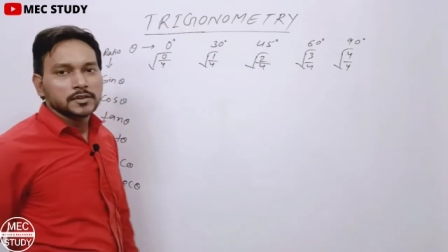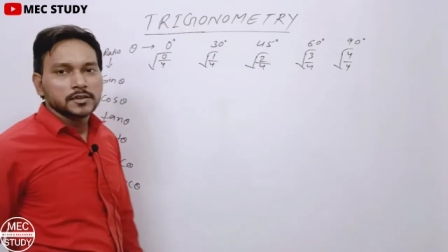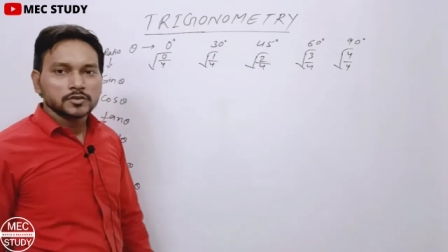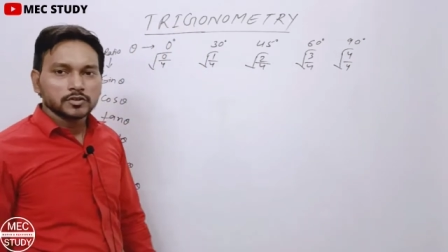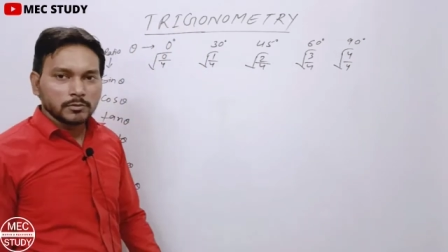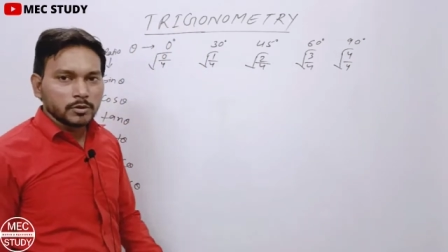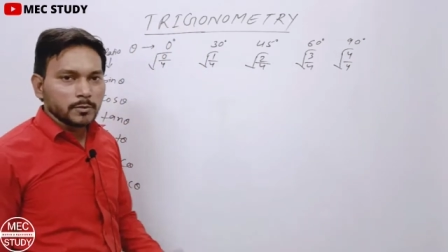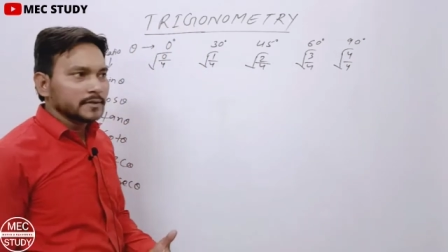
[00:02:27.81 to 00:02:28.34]

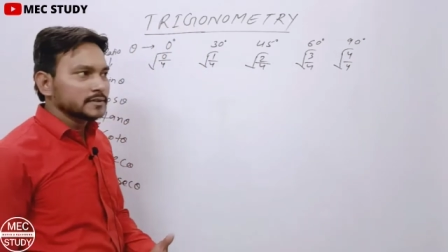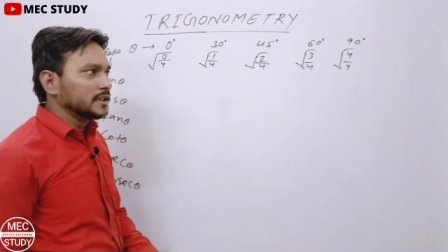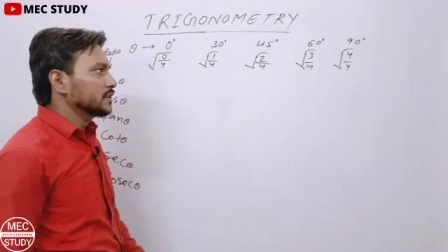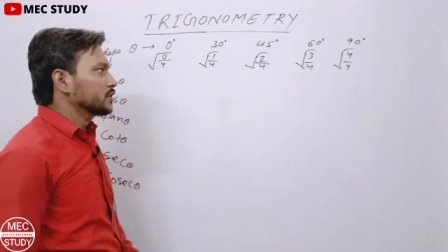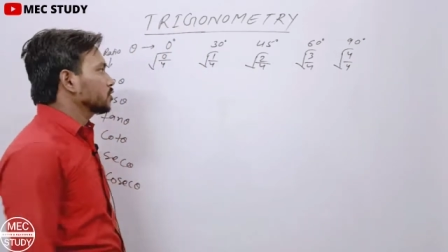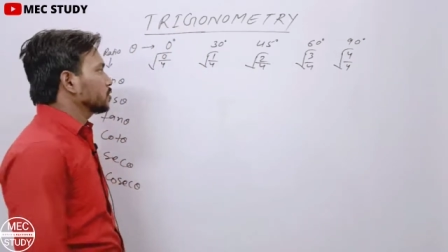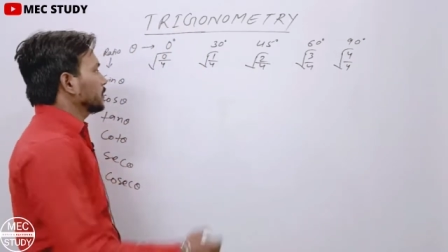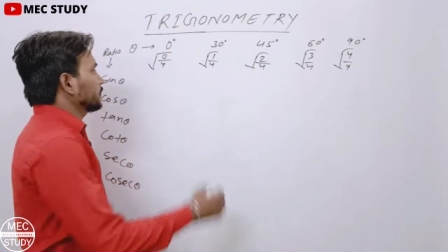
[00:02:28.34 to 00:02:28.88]
तो आपको पता है
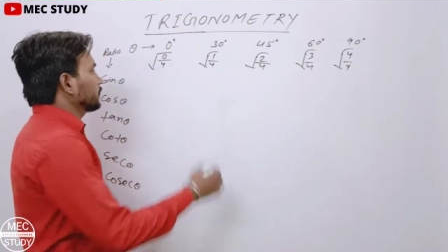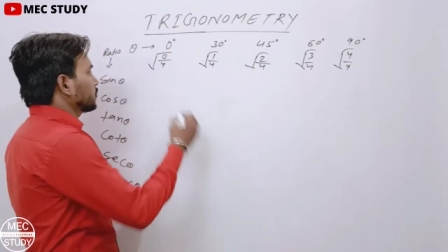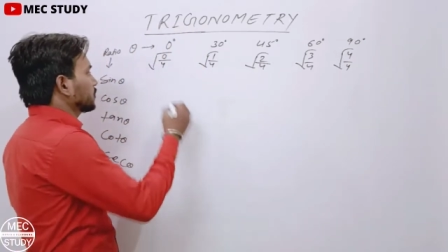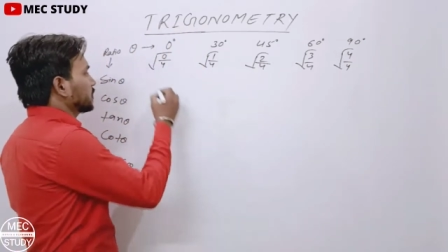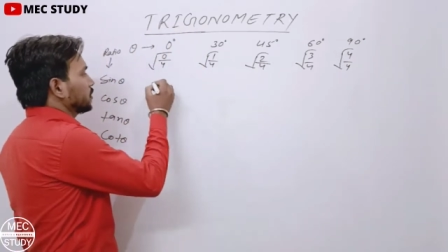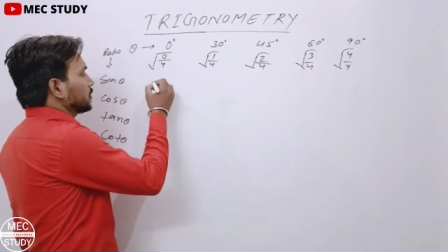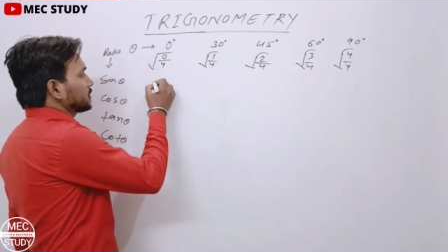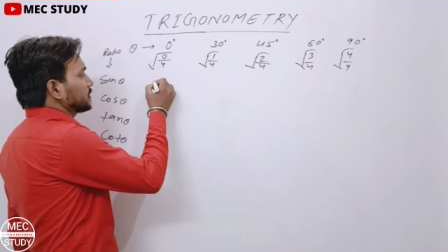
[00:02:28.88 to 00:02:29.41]
जीरो बाई फोर क्या
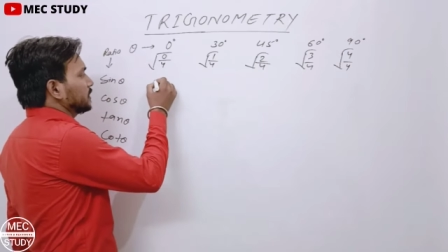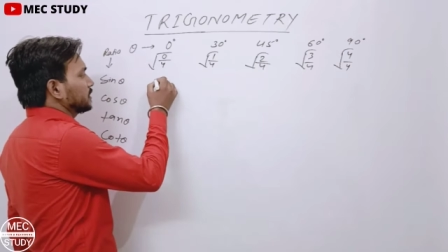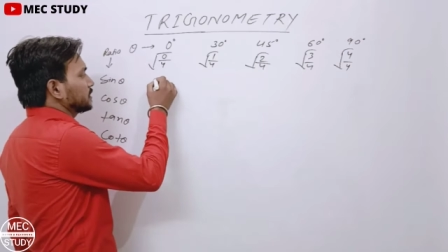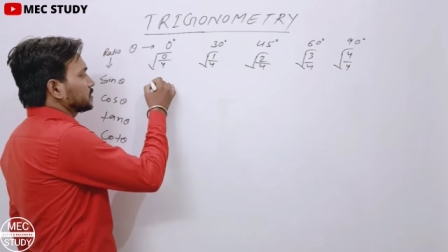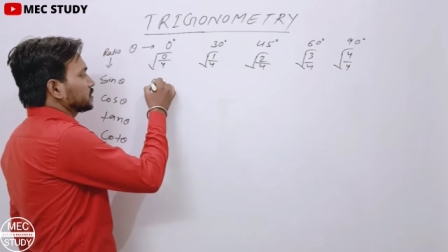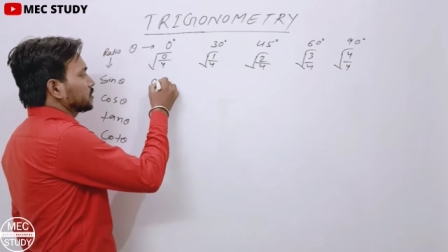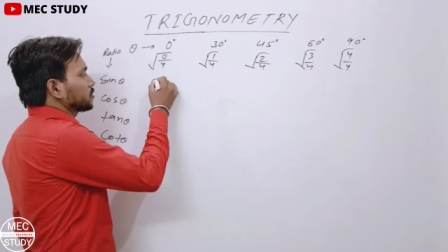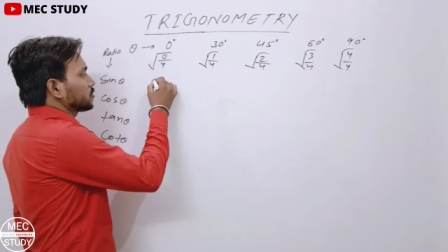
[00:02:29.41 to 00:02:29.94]
हो जाता है
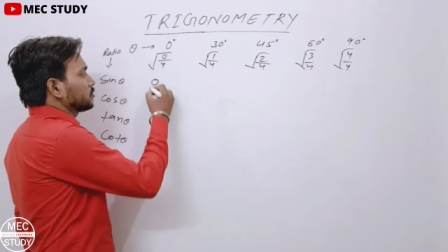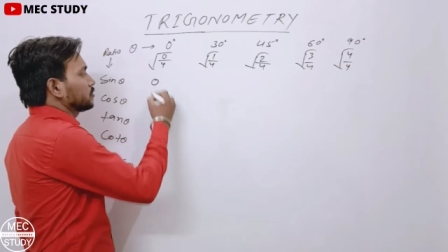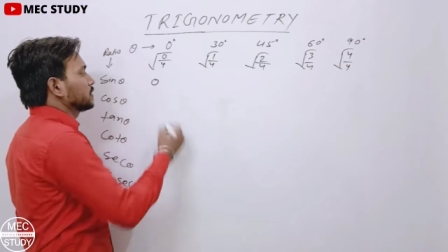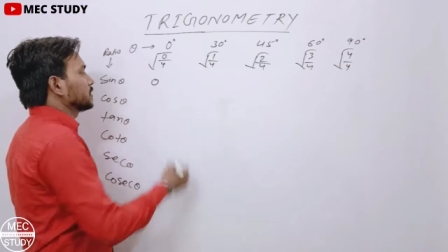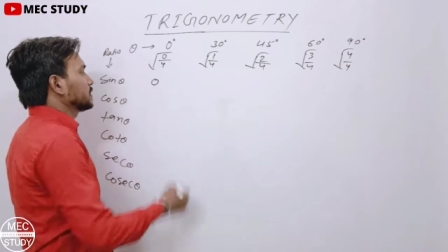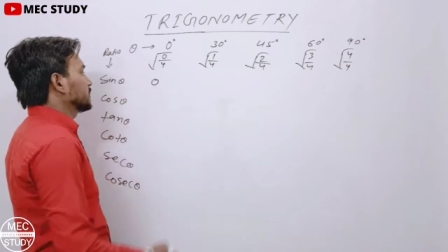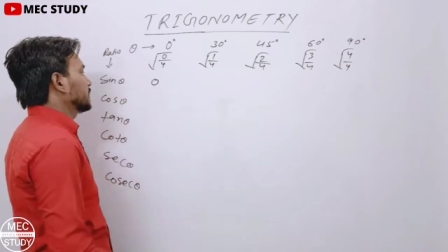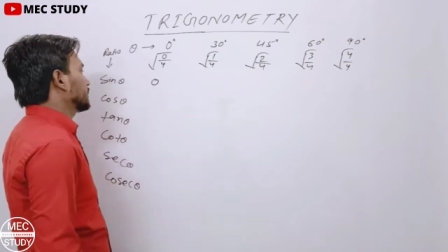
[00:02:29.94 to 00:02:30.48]
जीरो
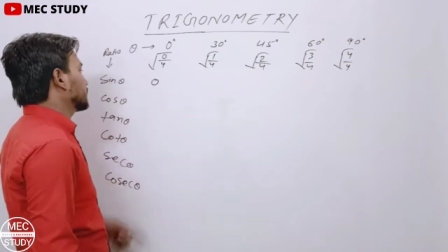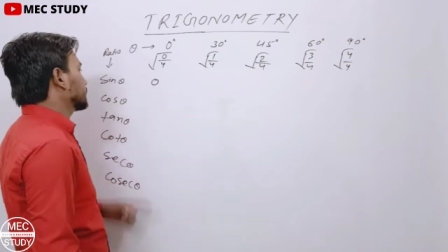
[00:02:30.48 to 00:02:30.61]
यानी कि